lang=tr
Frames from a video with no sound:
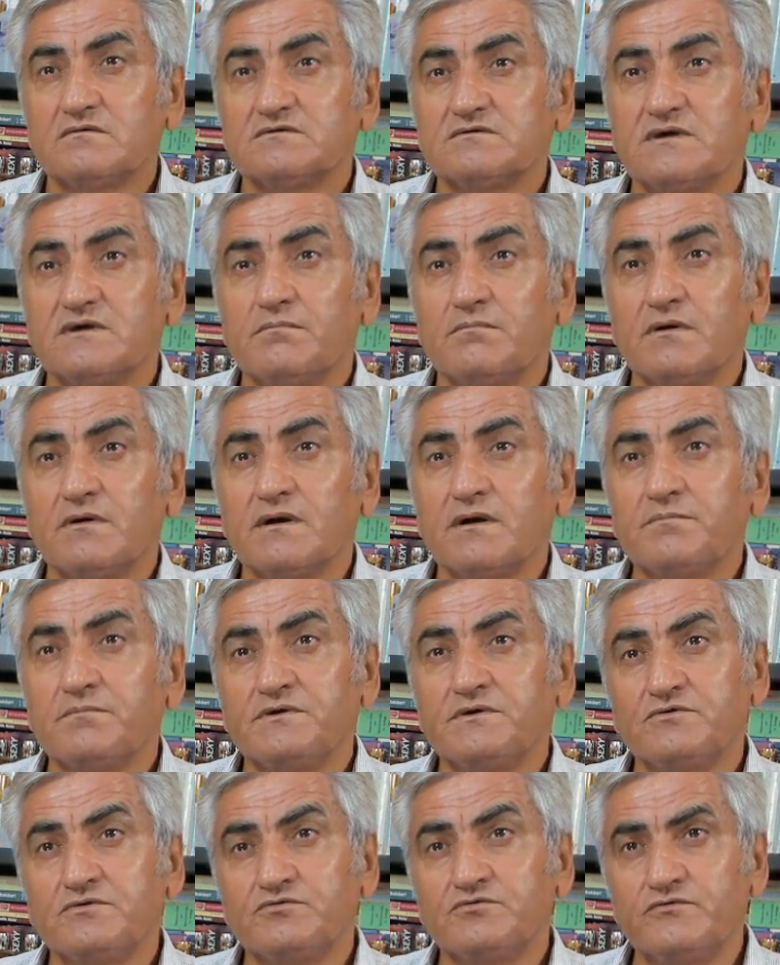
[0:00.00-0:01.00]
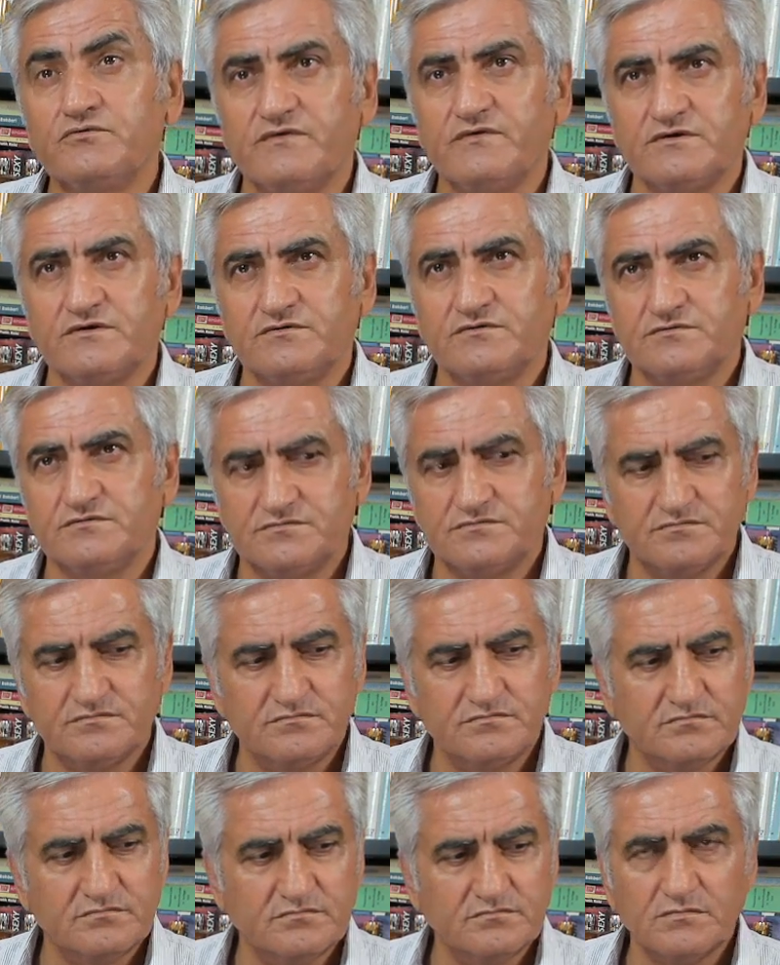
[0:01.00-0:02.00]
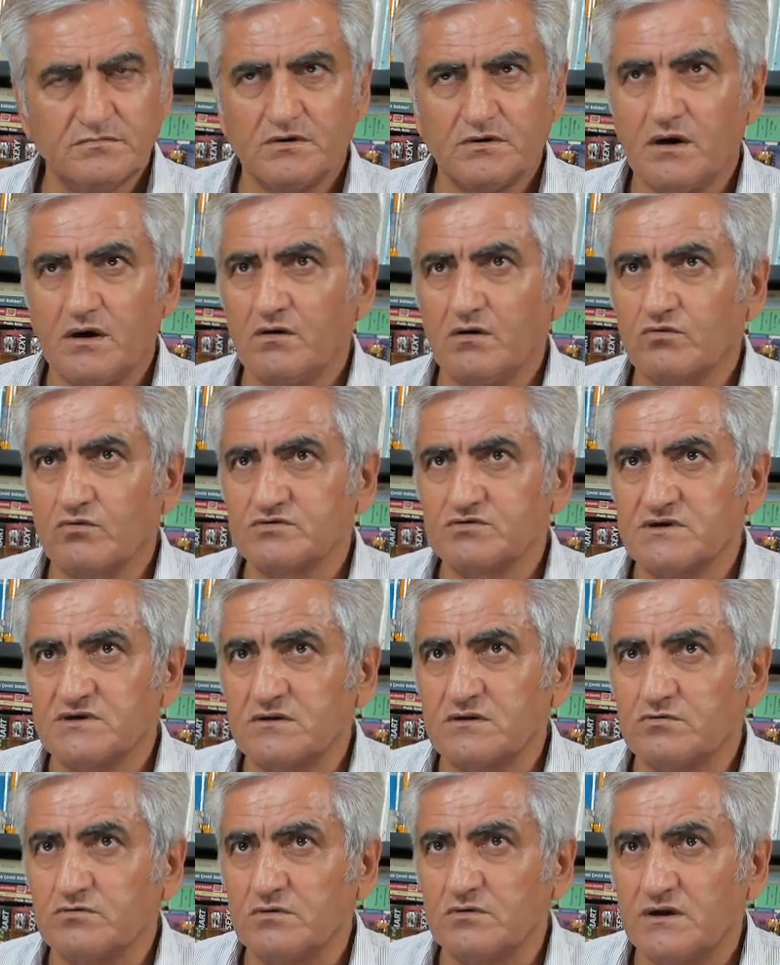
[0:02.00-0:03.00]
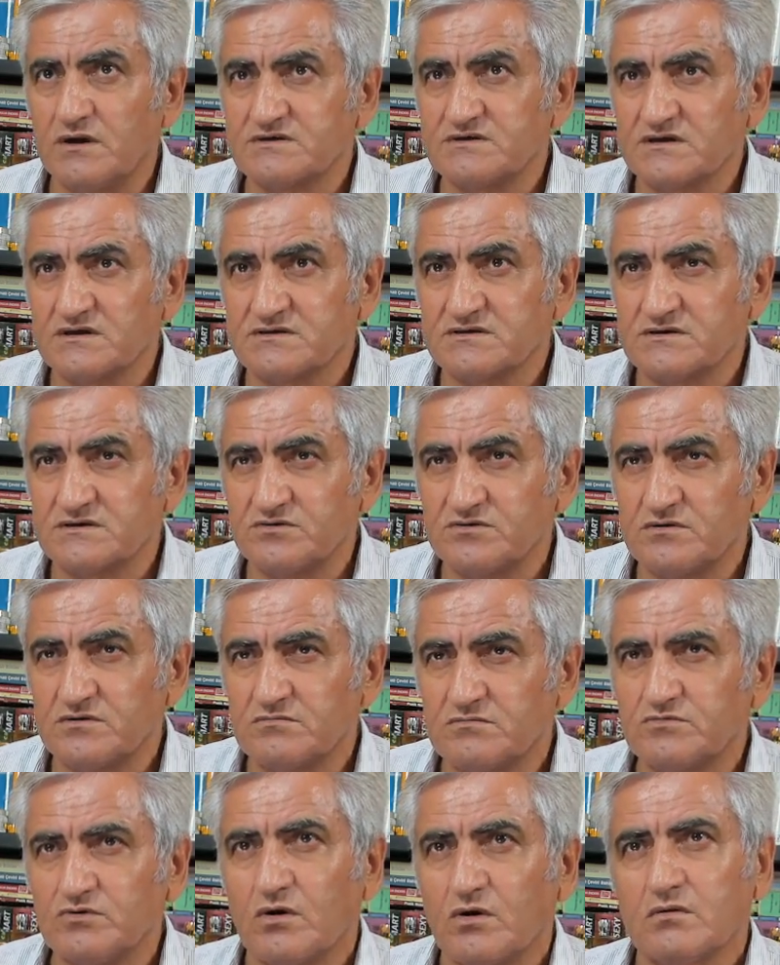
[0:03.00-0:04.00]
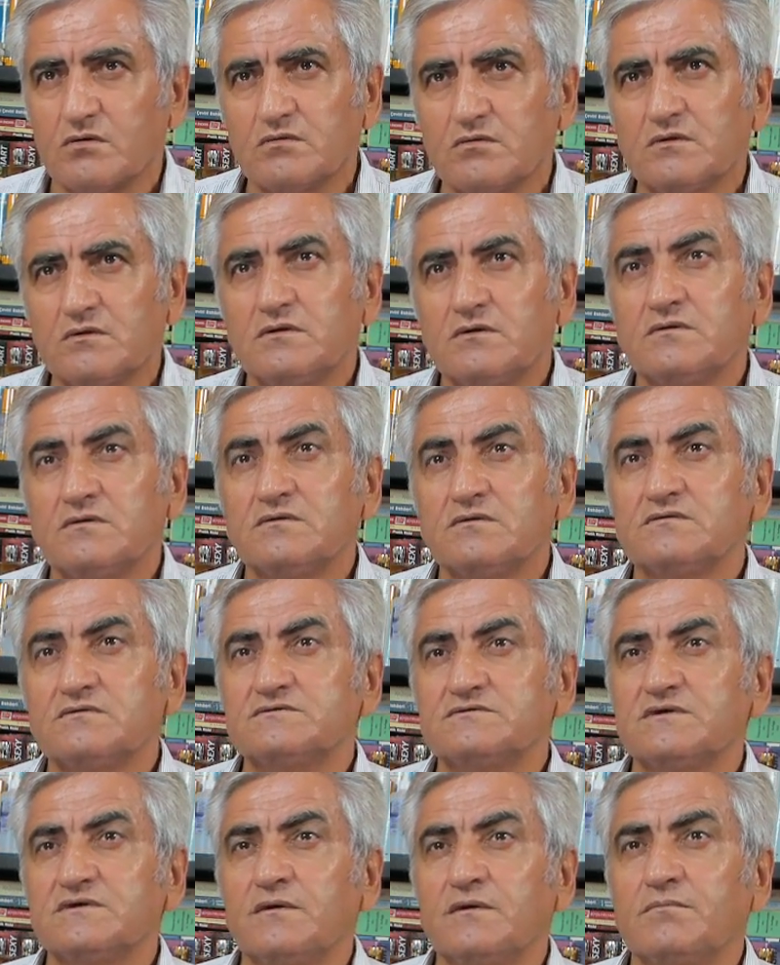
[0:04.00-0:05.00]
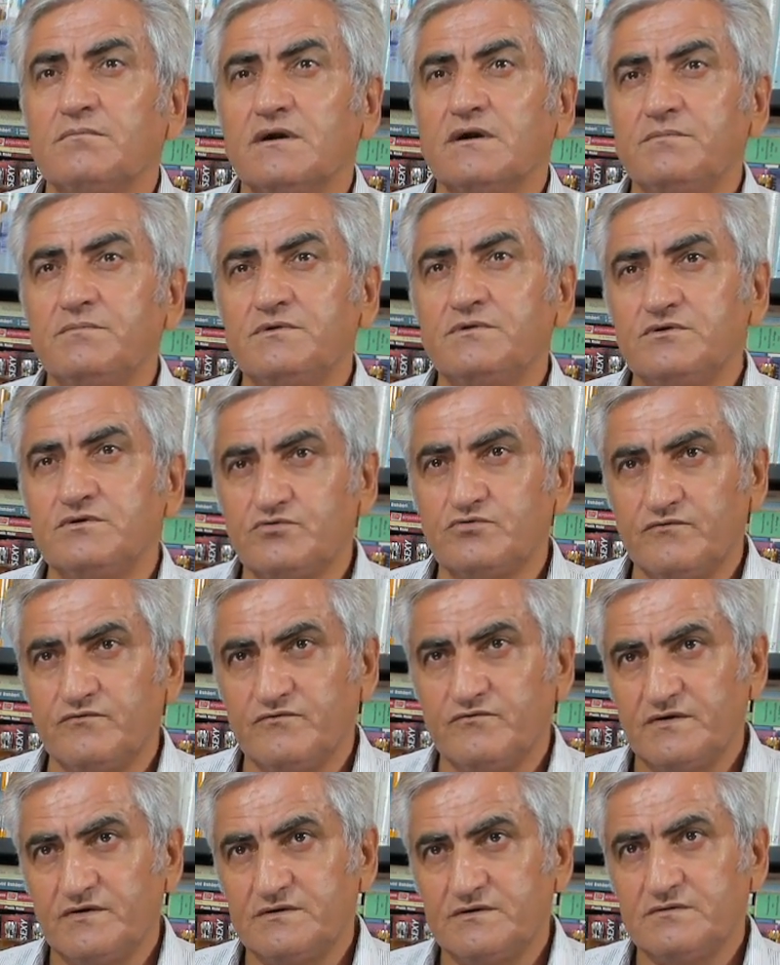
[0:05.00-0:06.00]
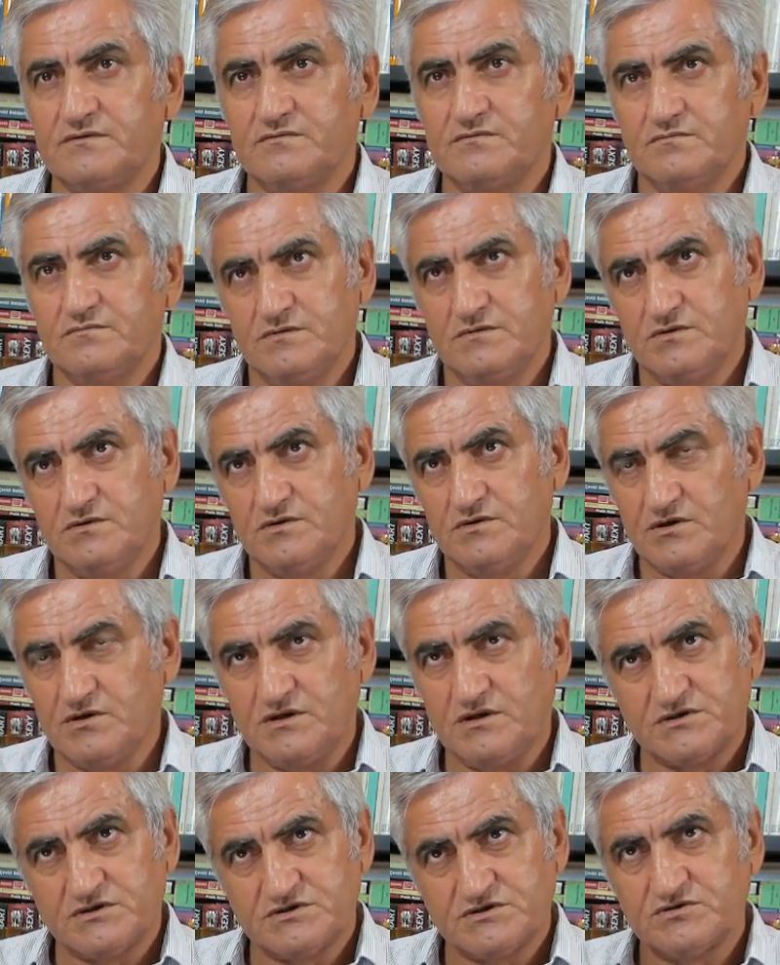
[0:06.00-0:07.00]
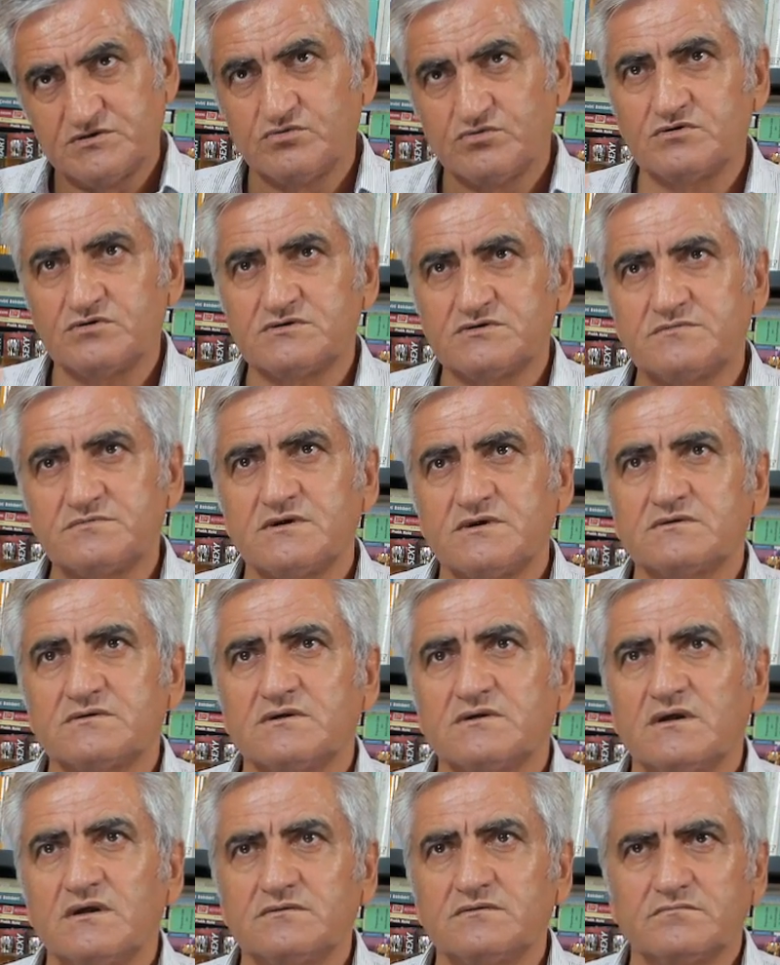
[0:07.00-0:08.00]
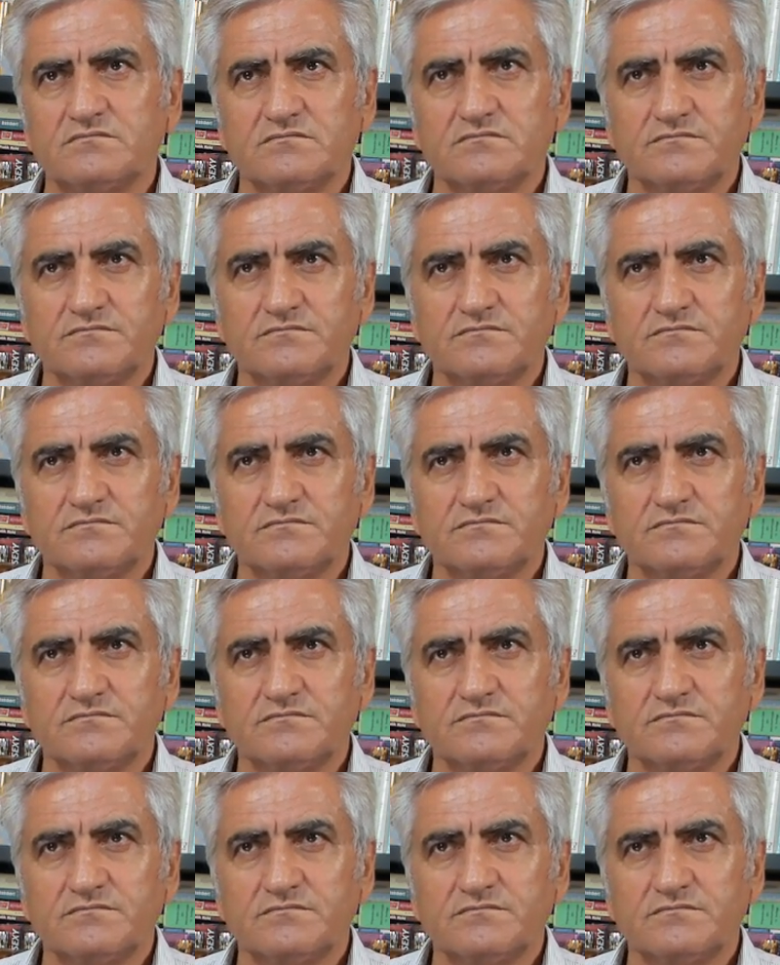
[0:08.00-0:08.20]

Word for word: Sen bana bir ürün ver diyorsun. Yok set kullanacaksın diyorum. Yok. Sen bana bir ürün ver. Etkisini görürsem sette alırım.